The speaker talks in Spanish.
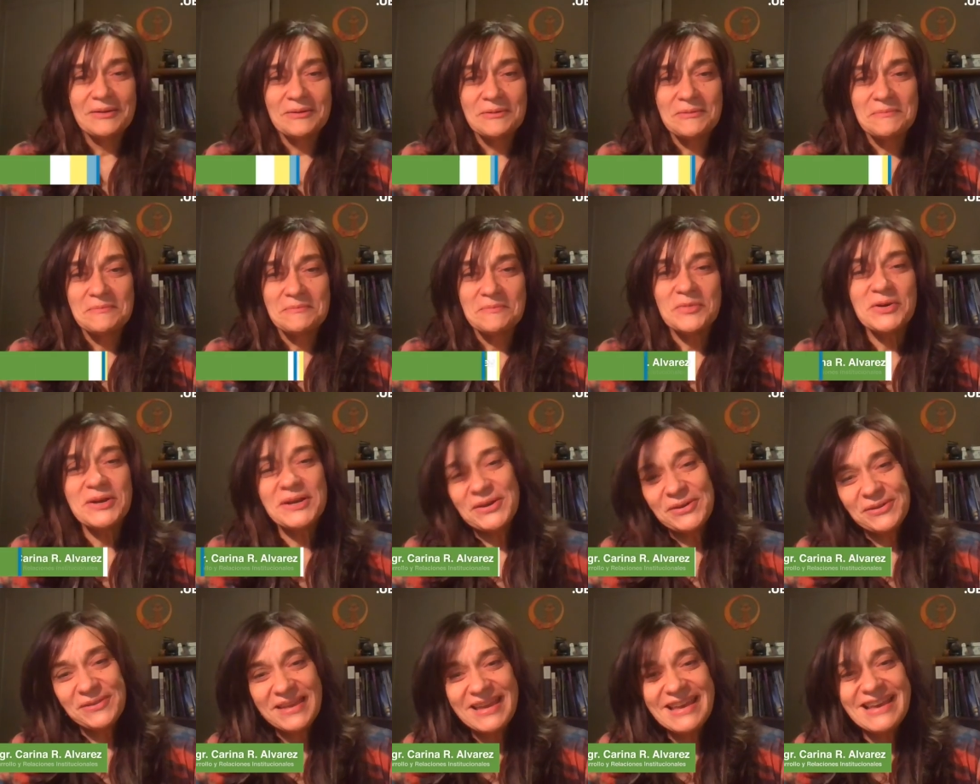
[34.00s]
Buenos
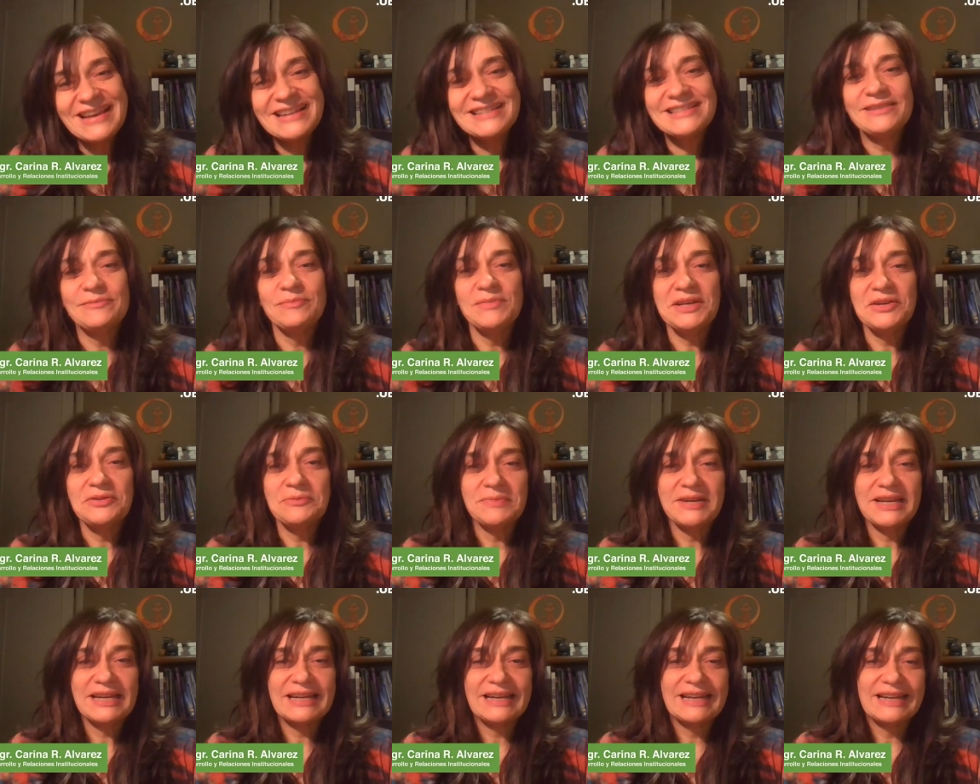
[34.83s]
días, mi nombre
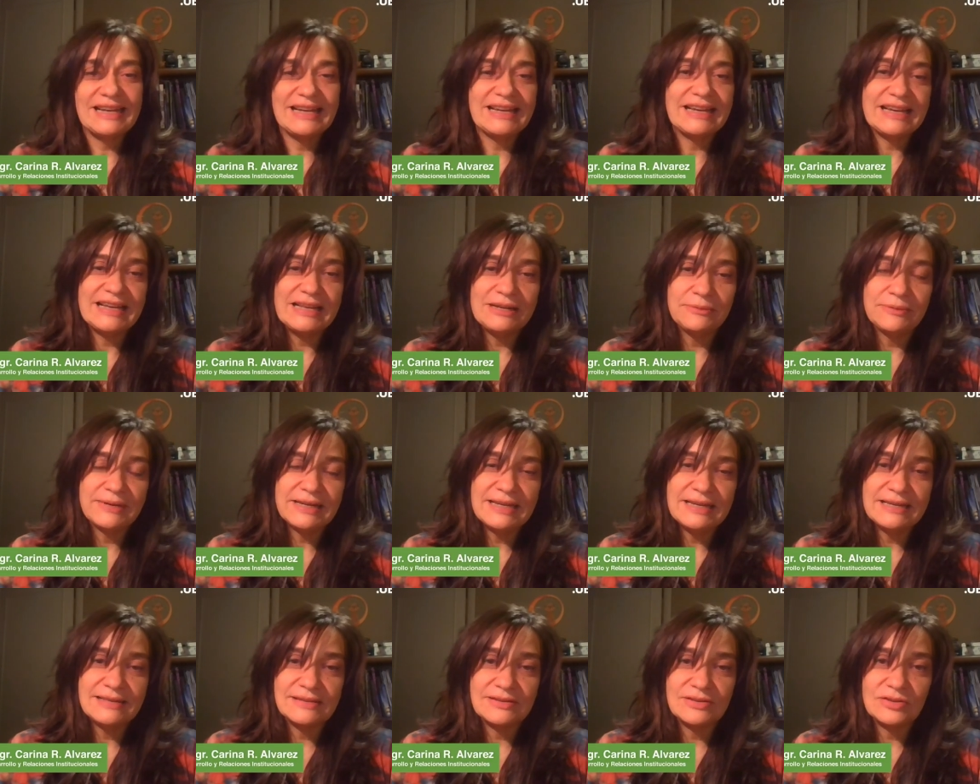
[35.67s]
es Karina
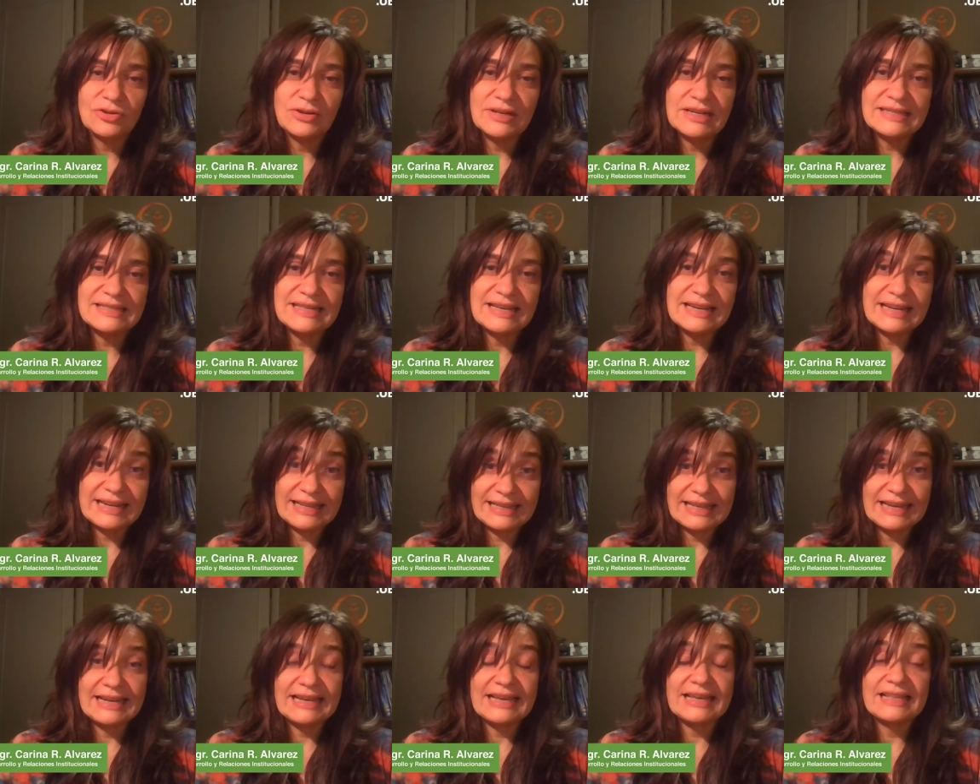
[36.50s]
Álvarez, soy la
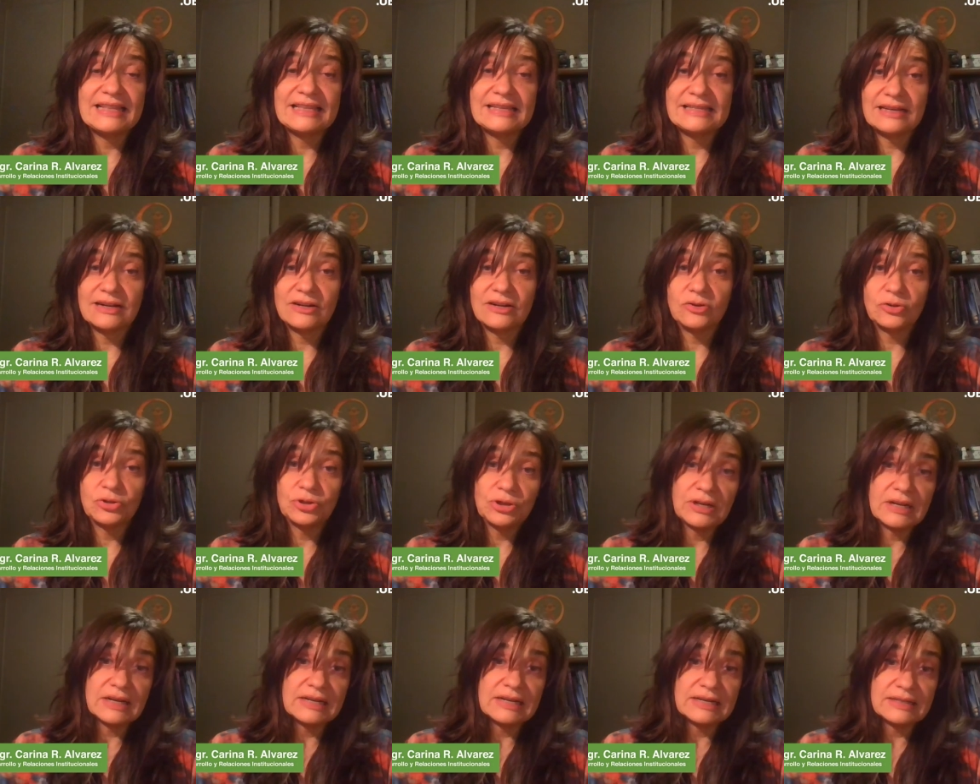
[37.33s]
secretaria de Desarrollo y
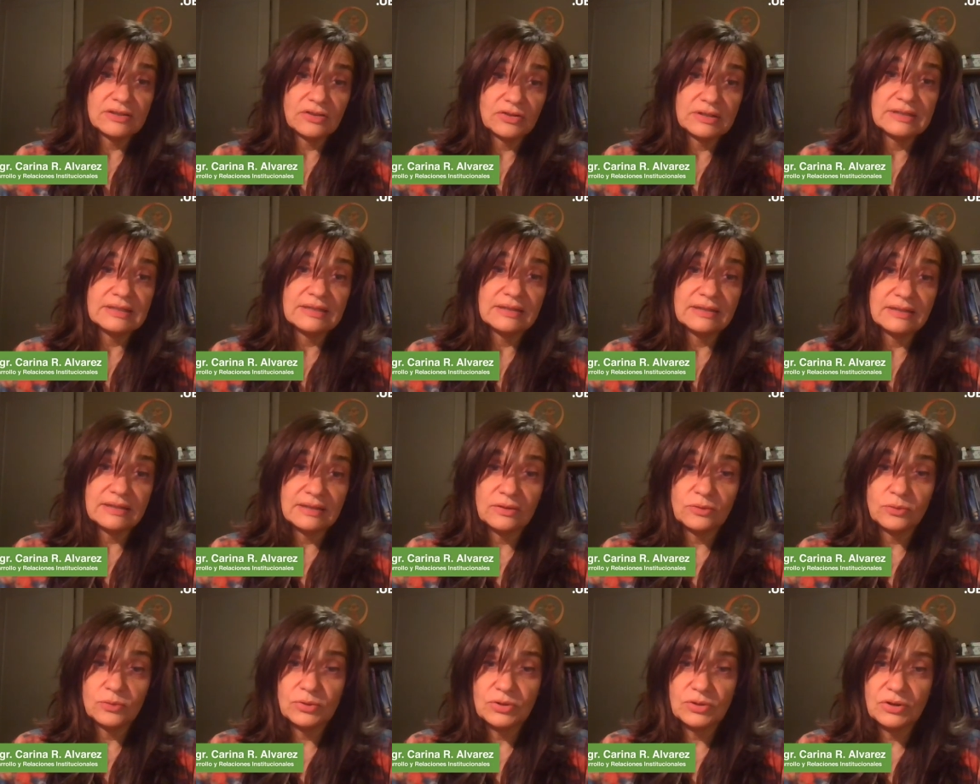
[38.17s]
Relaciones
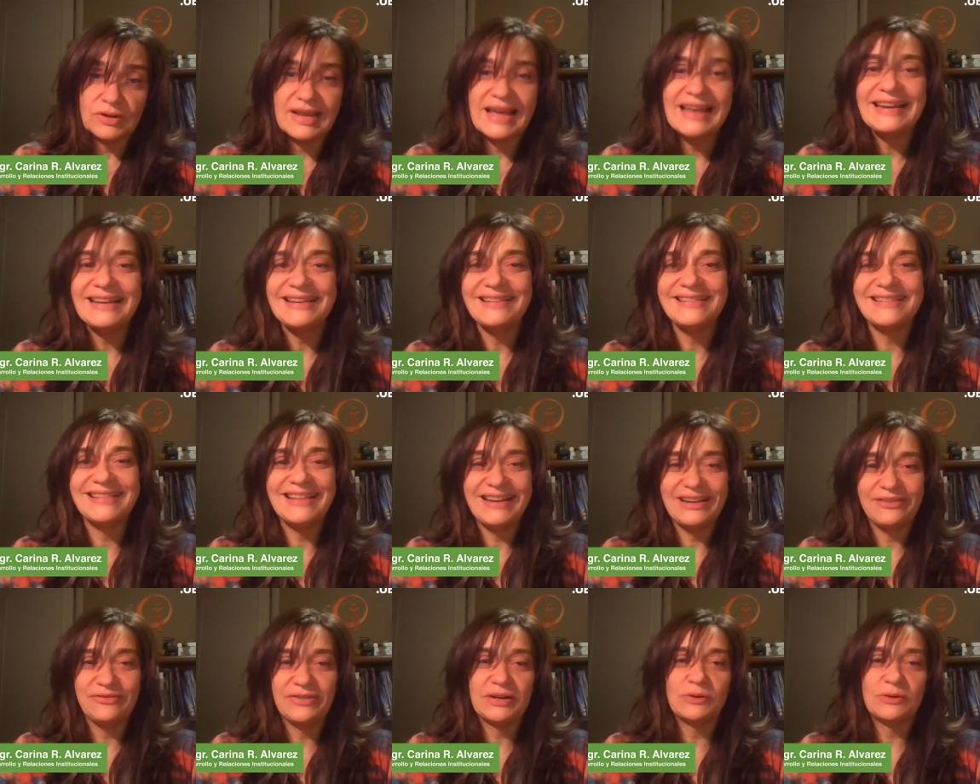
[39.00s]
Institucionales de la
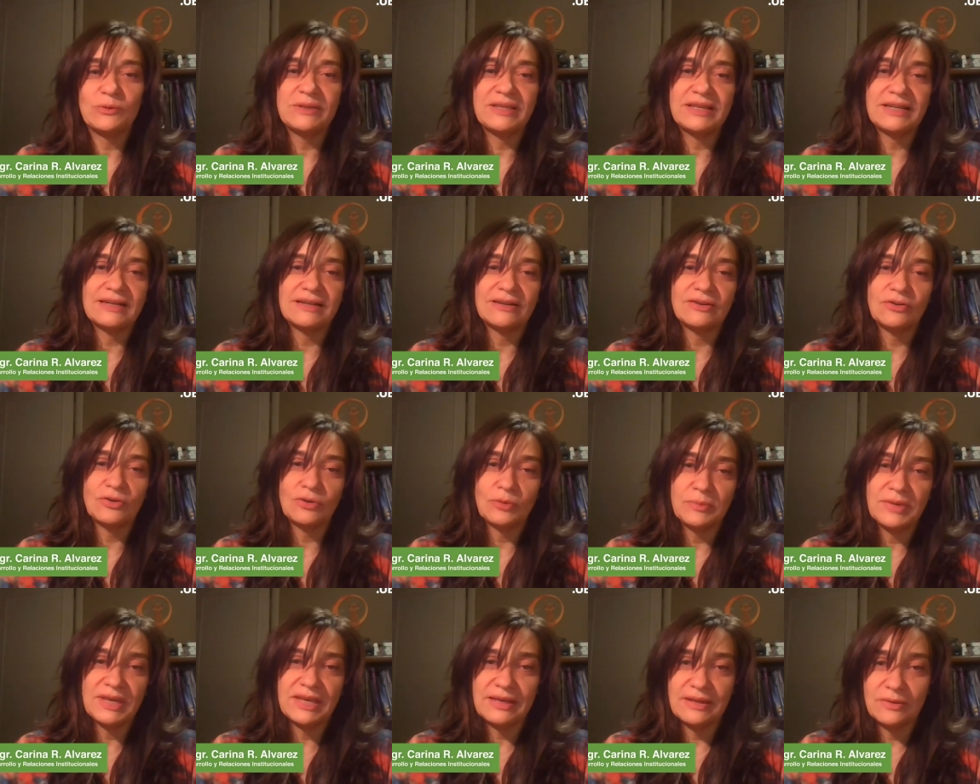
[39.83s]
Facultad de
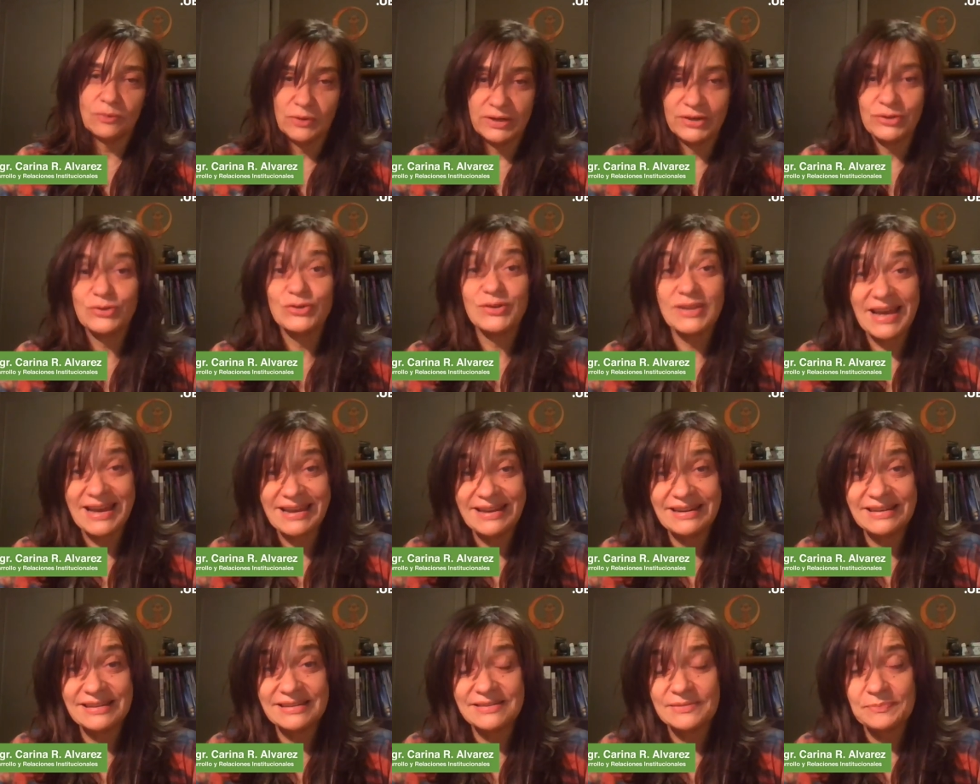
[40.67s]
Agronomía de Buenos
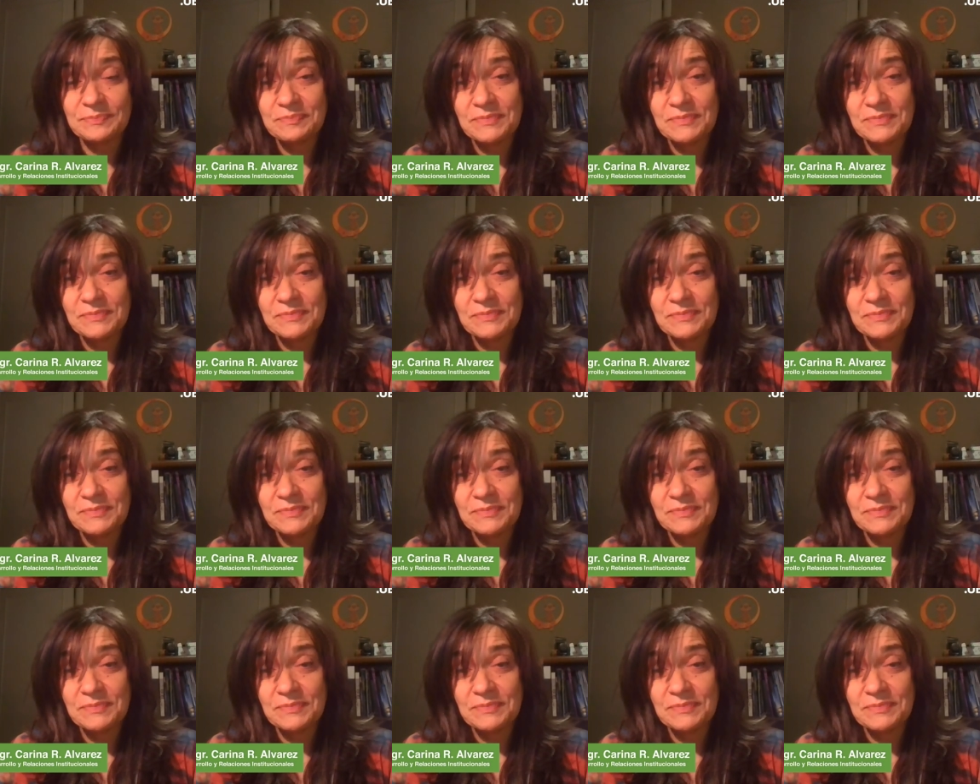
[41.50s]
Aires.